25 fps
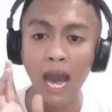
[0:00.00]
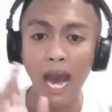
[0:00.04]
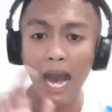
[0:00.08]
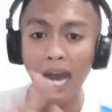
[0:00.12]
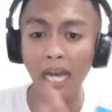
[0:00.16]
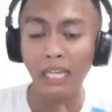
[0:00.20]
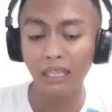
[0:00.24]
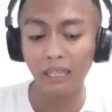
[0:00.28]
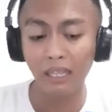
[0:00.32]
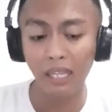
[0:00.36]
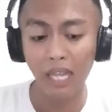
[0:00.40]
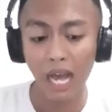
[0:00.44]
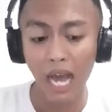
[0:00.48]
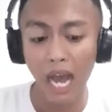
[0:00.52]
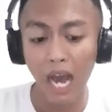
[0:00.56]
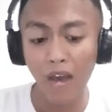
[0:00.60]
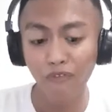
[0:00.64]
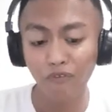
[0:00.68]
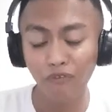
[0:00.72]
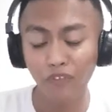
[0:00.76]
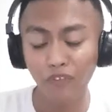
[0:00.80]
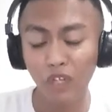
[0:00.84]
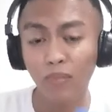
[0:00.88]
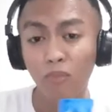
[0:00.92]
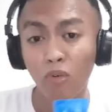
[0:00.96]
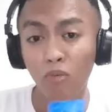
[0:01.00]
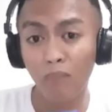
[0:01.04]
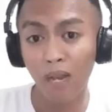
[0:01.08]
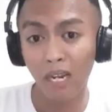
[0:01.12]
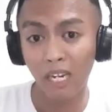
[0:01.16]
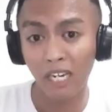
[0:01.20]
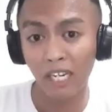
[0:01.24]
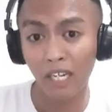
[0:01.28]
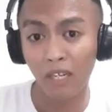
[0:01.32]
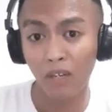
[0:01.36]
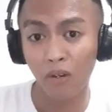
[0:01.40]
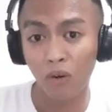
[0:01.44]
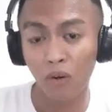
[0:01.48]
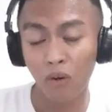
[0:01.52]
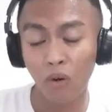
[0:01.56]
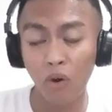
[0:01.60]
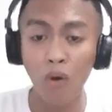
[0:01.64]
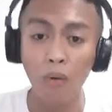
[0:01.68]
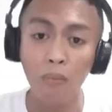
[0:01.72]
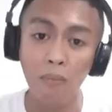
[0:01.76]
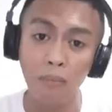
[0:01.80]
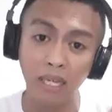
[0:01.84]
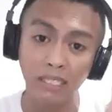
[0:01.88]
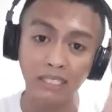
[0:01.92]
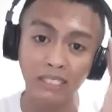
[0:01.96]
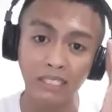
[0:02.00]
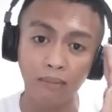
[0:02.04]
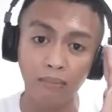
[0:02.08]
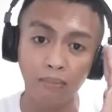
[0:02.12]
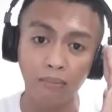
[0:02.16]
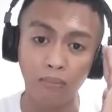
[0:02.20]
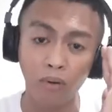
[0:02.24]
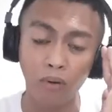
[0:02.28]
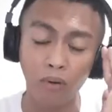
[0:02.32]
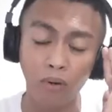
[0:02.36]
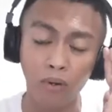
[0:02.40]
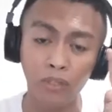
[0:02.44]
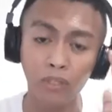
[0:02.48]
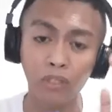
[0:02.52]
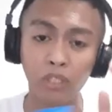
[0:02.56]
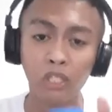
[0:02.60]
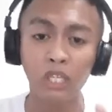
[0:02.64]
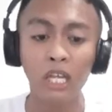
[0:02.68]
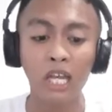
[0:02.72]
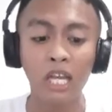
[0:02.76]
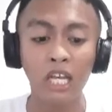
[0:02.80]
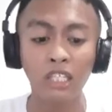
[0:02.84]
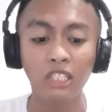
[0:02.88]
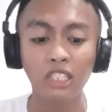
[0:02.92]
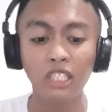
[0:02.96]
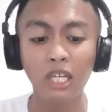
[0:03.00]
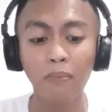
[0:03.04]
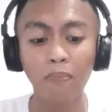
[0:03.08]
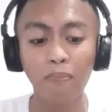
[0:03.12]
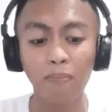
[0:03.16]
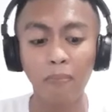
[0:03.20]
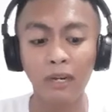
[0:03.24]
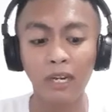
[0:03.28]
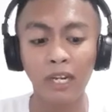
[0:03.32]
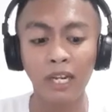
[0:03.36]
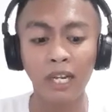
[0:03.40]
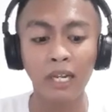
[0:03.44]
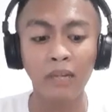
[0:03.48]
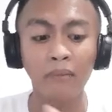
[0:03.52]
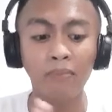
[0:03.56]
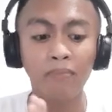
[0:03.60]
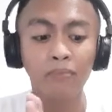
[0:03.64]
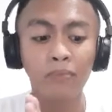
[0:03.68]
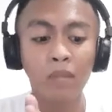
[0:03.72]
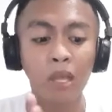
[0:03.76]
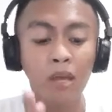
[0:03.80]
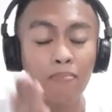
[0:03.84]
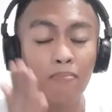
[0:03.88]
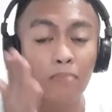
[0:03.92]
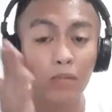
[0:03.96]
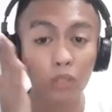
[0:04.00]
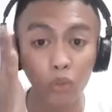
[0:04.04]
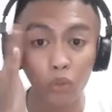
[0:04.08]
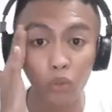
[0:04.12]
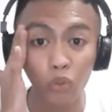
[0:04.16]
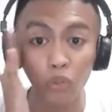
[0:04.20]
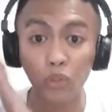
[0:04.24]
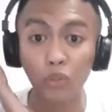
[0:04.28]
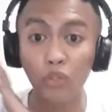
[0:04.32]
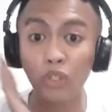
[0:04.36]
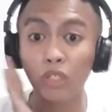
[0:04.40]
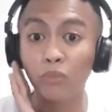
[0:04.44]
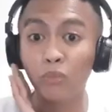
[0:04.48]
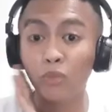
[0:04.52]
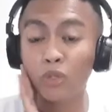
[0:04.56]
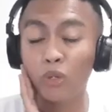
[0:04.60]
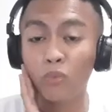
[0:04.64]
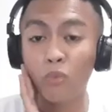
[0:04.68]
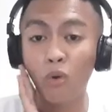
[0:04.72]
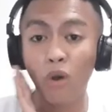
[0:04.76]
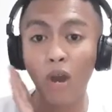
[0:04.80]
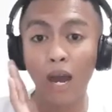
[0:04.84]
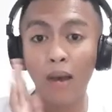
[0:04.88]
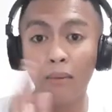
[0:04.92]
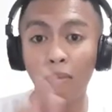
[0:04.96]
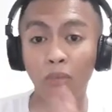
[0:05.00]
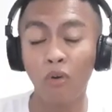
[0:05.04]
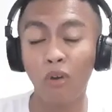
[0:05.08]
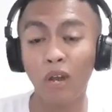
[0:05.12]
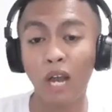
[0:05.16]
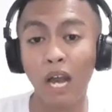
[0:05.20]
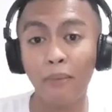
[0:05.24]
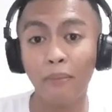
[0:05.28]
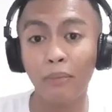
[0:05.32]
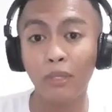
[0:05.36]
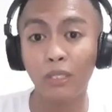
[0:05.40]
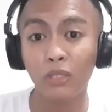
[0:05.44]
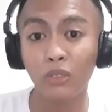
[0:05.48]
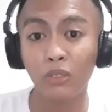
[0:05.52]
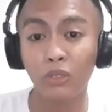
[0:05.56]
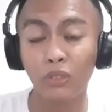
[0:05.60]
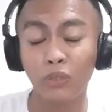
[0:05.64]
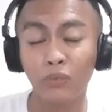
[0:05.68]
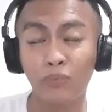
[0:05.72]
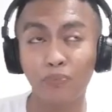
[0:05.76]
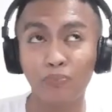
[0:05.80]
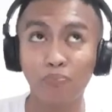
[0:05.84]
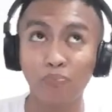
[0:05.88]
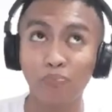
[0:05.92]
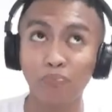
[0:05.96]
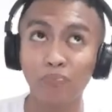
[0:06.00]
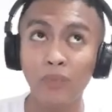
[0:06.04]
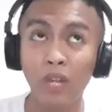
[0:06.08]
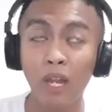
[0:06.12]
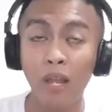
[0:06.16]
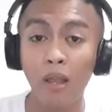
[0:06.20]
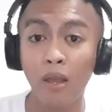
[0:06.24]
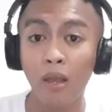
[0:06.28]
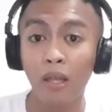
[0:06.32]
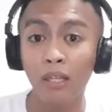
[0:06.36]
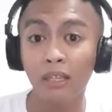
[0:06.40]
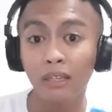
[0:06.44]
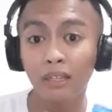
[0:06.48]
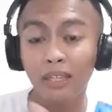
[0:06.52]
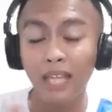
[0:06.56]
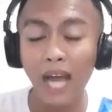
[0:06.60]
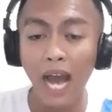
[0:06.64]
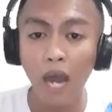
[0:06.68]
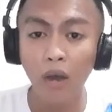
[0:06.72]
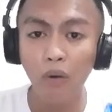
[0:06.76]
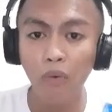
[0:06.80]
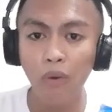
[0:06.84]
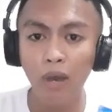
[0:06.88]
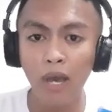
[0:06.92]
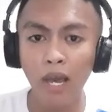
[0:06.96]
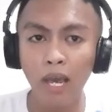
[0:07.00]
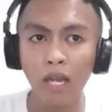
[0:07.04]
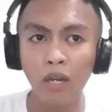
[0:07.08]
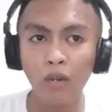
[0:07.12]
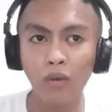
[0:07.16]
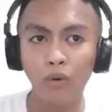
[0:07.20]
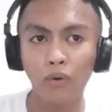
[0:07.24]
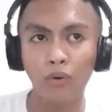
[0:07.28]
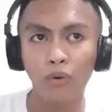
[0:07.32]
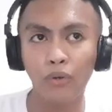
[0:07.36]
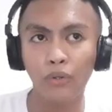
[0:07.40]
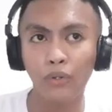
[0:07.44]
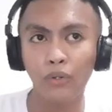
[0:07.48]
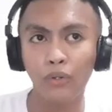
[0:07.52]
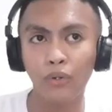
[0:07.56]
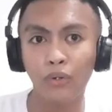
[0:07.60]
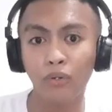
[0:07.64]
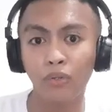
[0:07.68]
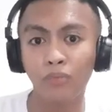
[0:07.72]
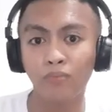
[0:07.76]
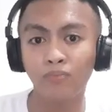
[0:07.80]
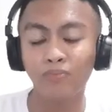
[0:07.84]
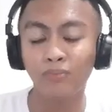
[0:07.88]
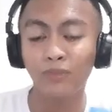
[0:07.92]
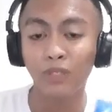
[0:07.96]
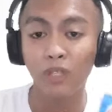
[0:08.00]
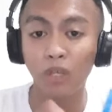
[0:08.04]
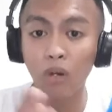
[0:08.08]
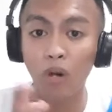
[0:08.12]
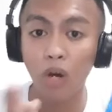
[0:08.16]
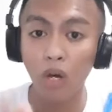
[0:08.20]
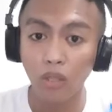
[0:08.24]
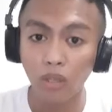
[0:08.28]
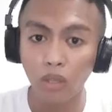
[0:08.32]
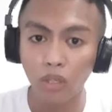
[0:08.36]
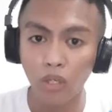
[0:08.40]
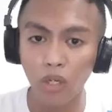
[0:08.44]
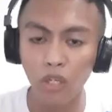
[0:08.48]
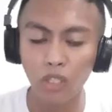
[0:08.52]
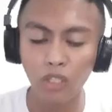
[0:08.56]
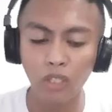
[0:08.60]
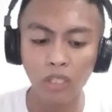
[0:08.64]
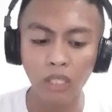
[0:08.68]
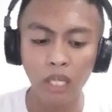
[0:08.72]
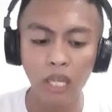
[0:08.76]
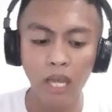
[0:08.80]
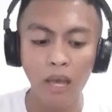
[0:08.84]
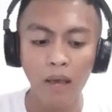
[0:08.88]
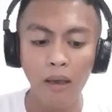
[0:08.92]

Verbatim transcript: At after mo maligo, magsabon, syempre, patutuyuin mo yung mukha mo gamit yung towel o yung cotton.